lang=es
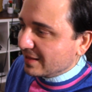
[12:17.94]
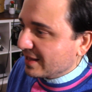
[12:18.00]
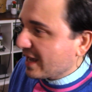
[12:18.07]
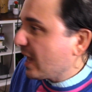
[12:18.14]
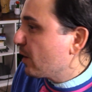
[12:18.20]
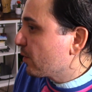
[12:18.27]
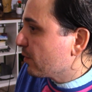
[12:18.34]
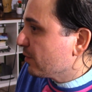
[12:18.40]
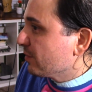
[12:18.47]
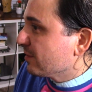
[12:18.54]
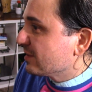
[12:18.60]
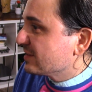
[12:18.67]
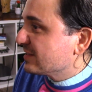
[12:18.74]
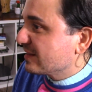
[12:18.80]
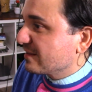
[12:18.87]

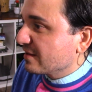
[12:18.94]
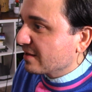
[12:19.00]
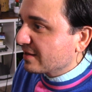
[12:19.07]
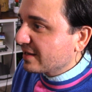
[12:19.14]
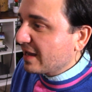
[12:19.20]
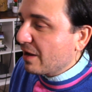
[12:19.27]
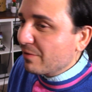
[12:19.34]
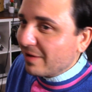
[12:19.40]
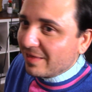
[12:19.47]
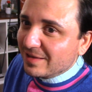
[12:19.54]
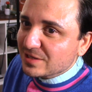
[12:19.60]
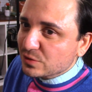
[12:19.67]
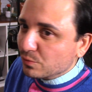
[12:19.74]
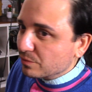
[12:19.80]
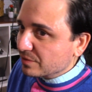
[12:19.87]
diálogo, se tiene que ahora
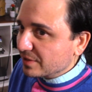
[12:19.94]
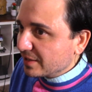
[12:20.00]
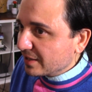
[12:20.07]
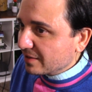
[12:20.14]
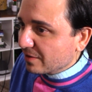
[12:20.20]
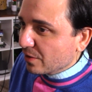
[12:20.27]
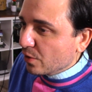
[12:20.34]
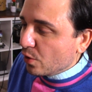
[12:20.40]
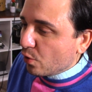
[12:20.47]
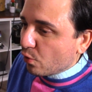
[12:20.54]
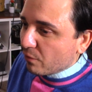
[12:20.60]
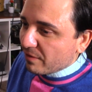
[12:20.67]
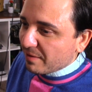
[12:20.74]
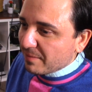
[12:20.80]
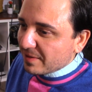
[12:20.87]
discutir
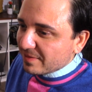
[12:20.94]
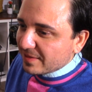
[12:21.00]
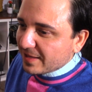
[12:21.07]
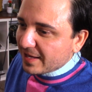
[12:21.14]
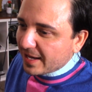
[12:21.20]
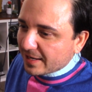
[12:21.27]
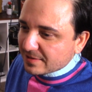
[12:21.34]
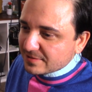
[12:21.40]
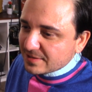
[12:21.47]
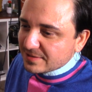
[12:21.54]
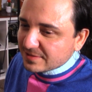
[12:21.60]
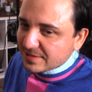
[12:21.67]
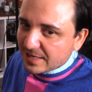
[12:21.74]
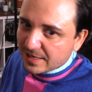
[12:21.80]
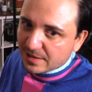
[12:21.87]
Obviamente
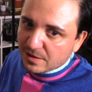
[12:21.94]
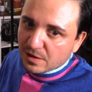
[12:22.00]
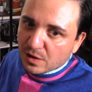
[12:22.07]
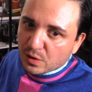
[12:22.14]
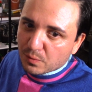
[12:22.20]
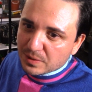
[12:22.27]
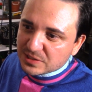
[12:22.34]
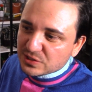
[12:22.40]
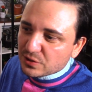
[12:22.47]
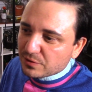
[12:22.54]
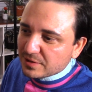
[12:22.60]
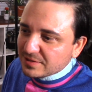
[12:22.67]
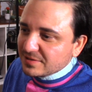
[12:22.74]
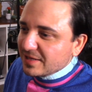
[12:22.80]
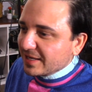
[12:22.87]
existen
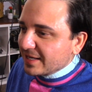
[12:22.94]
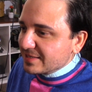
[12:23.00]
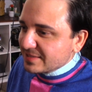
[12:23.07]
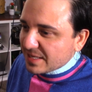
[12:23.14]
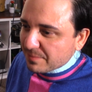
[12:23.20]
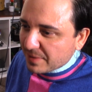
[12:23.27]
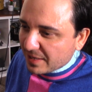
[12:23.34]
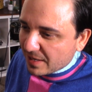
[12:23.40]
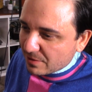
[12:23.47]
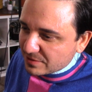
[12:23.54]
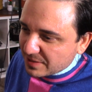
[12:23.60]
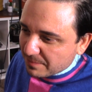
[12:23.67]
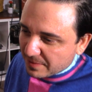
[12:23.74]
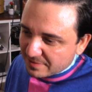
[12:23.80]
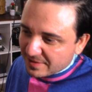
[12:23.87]
cuestiones de que si Emiliano
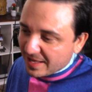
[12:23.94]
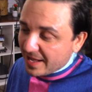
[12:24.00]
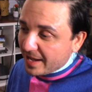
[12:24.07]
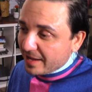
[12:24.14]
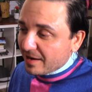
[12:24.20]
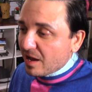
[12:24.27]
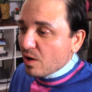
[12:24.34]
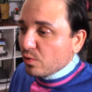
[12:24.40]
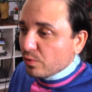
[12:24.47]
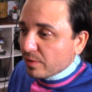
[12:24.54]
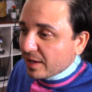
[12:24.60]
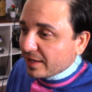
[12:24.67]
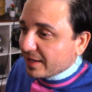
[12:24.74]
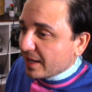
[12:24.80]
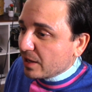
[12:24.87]
Zapata era o no
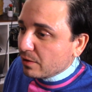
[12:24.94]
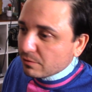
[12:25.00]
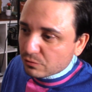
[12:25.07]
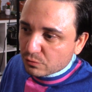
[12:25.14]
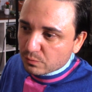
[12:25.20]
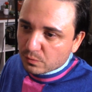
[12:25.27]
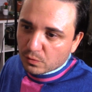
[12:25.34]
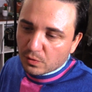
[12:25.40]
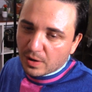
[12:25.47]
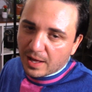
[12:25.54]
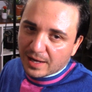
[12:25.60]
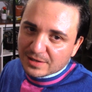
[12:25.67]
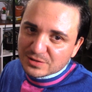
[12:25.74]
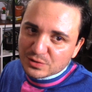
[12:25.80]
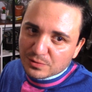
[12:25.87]
era gay o tuvo
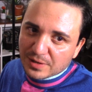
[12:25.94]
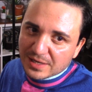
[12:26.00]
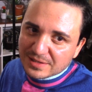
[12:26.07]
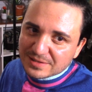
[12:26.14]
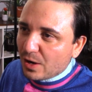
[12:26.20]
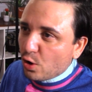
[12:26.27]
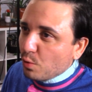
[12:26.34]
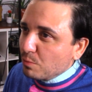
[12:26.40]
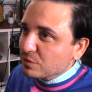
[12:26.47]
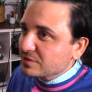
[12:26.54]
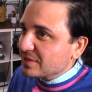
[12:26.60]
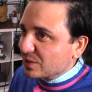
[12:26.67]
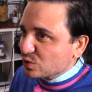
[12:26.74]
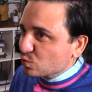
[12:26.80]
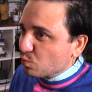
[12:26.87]
acciones
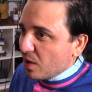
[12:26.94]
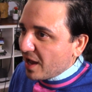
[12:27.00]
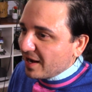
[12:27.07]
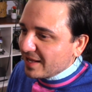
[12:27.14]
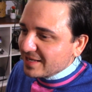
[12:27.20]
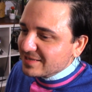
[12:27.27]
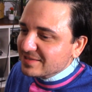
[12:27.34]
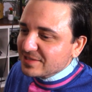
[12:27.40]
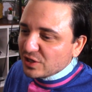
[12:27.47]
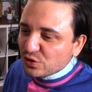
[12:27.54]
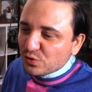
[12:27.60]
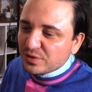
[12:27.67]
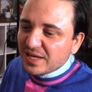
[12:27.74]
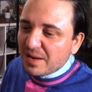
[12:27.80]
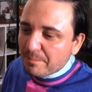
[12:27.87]
homosexuales.
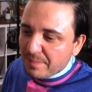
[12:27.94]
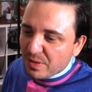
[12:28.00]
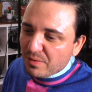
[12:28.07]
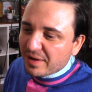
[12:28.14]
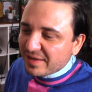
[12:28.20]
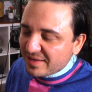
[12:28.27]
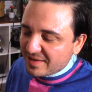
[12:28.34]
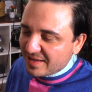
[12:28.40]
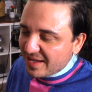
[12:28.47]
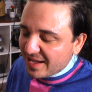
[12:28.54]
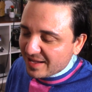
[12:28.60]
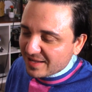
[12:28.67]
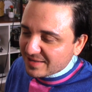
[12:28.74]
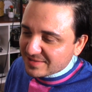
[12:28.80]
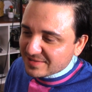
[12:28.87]
Siento que el pedo aquí
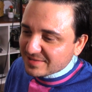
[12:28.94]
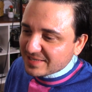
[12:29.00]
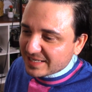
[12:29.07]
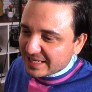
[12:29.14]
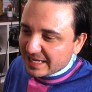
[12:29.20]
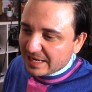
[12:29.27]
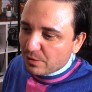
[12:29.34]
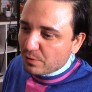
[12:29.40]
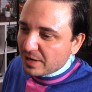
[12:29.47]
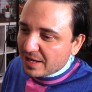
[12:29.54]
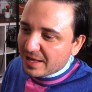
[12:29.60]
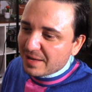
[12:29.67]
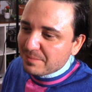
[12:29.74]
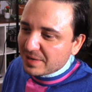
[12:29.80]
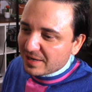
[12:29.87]
es de que
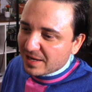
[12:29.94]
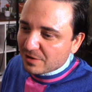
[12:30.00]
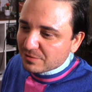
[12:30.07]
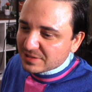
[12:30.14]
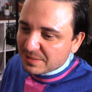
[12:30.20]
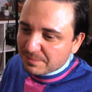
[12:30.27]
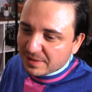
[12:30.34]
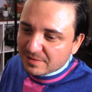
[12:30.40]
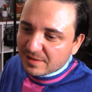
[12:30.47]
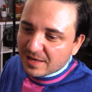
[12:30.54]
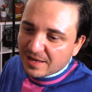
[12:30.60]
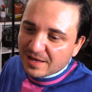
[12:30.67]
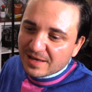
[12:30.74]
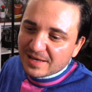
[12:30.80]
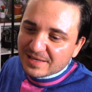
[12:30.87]
ahora Emiliano
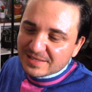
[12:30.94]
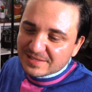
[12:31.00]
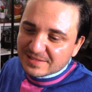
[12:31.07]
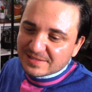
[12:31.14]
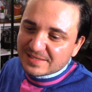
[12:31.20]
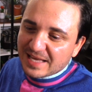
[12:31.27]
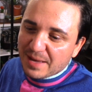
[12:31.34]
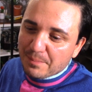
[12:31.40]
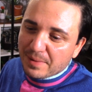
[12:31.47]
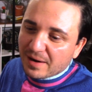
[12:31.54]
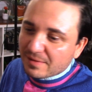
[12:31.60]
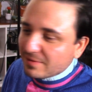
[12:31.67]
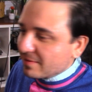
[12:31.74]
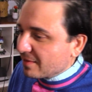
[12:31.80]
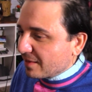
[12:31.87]
Zapata sea
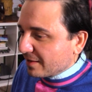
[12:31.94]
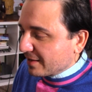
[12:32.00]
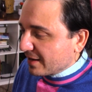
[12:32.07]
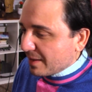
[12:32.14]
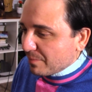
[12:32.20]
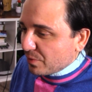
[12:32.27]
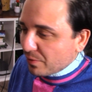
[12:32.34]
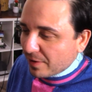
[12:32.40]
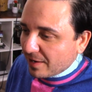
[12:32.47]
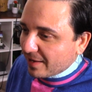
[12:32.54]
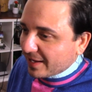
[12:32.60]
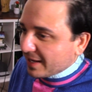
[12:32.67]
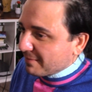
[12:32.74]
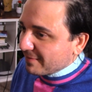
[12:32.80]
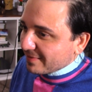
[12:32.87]
parte del gremio
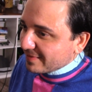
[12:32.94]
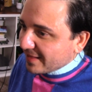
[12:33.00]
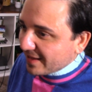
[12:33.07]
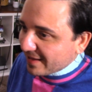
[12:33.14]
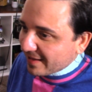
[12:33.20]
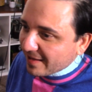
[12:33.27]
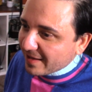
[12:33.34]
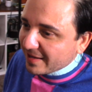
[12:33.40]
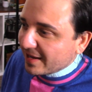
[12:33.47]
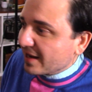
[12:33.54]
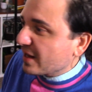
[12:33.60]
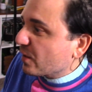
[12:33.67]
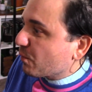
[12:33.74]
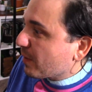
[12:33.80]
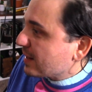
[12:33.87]
LGBT, que
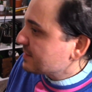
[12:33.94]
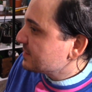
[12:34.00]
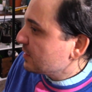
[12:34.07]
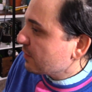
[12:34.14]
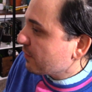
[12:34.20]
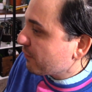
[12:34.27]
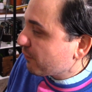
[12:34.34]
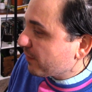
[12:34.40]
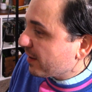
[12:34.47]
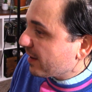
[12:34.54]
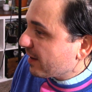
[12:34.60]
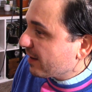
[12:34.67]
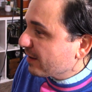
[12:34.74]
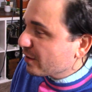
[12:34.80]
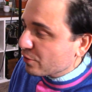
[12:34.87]
el igual si lo
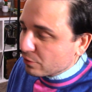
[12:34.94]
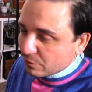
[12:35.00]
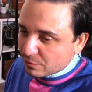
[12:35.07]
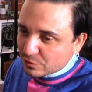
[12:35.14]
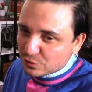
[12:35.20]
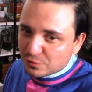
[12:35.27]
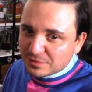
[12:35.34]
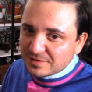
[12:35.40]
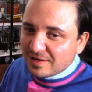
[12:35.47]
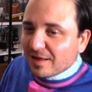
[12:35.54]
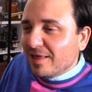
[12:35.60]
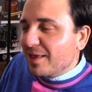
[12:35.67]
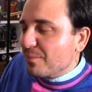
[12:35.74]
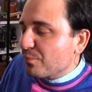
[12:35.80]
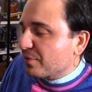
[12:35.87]
fue, no nos costa a
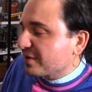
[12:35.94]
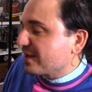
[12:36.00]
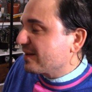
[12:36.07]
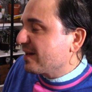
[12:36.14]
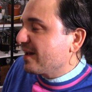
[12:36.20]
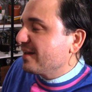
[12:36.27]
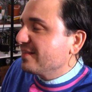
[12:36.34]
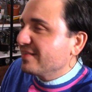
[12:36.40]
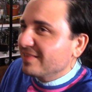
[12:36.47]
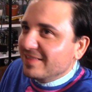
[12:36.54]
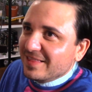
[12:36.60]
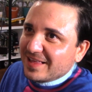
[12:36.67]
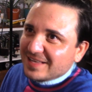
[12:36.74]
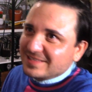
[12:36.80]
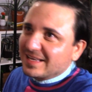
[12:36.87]
nadie porque nadie
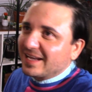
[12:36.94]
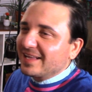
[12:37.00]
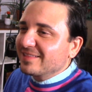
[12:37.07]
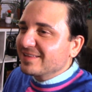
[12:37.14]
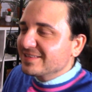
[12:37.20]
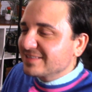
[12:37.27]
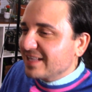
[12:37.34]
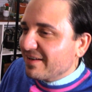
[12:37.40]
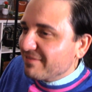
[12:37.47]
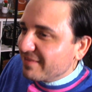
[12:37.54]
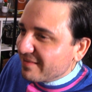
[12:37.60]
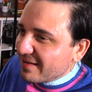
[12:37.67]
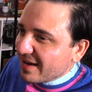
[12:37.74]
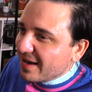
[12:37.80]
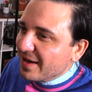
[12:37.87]
de esa gente está
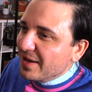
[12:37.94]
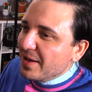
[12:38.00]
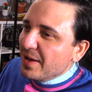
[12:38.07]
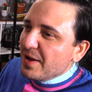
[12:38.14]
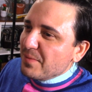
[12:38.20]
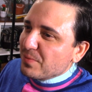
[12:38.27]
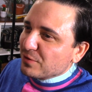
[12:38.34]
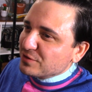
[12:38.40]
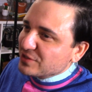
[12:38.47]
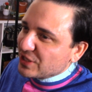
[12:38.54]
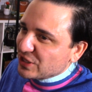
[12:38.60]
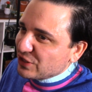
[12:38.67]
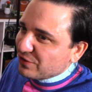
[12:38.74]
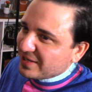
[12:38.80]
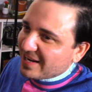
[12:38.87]
viva. Pero
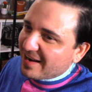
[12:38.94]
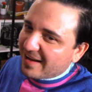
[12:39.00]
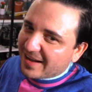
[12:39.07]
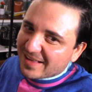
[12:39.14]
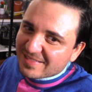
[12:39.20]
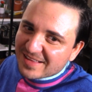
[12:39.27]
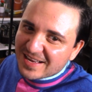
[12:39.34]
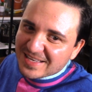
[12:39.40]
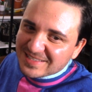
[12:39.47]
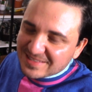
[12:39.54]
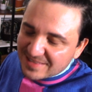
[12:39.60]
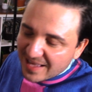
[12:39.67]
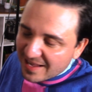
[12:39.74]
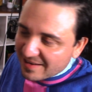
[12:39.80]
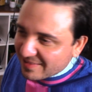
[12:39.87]
siento que la gente le
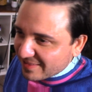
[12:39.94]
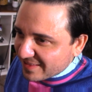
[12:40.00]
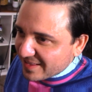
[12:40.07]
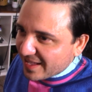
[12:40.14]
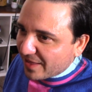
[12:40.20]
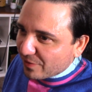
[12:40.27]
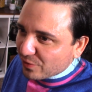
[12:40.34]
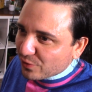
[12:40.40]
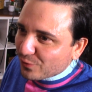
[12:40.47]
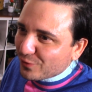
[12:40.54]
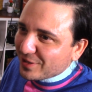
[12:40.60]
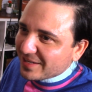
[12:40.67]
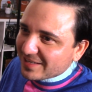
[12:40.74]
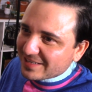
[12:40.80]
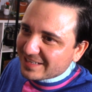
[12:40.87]
está
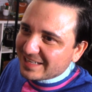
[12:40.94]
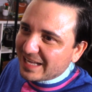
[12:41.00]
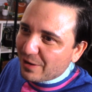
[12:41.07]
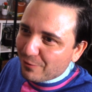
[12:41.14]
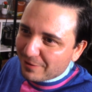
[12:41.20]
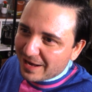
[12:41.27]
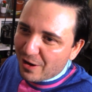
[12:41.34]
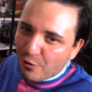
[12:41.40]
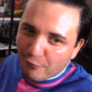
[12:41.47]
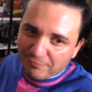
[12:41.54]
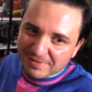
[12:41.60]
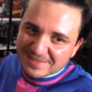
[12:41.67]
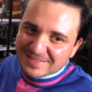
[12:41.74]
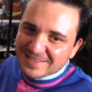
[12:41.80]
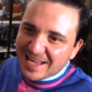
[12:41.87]
ardiendo que ahora
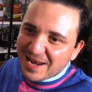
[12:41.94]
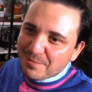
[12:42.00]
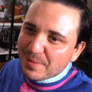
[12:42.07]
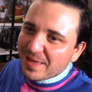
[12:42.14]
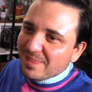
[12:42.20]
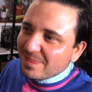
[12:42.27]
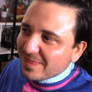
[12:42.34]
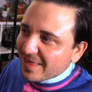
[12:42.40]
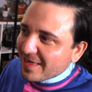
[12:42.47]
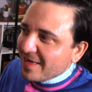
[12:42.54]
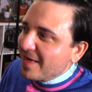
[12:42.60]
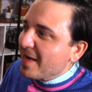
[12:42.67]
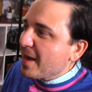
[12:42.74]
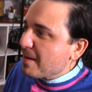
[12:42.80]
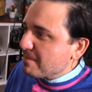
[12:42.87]

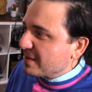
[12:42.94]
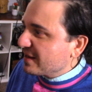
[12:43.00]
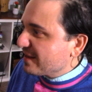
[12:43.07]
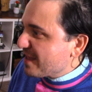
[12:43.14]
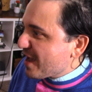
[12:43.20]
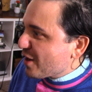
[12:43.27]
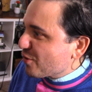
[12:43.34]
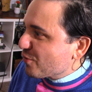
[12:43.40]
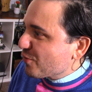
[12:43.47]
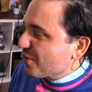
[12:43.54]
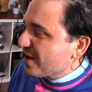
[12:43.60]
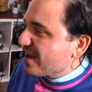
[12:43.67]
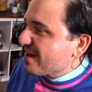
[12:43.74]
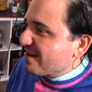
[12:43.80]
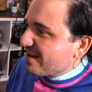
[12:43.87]
oficialmente
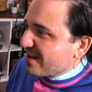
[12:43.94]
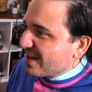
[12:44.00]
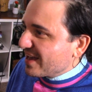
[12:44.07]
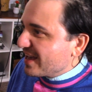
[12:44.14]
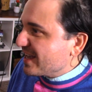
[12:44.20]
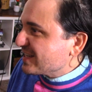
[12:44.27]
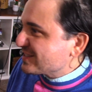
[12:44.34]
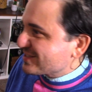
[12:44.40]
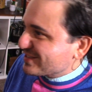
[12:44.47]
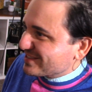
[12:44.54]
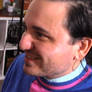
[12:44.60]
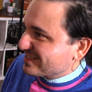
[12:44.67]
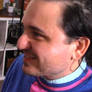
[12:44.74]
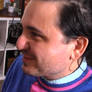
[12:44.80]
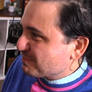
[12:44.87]
Emiliano
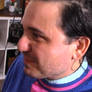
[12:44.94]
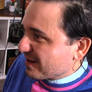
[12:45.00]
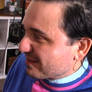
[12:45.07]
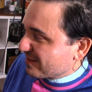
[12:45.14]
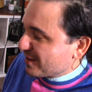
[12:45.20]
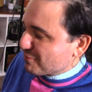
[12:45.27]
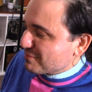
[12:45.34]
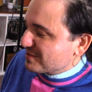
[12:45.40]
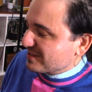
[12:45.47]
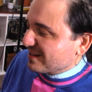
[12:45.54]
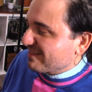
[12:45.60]
es parte de nuestra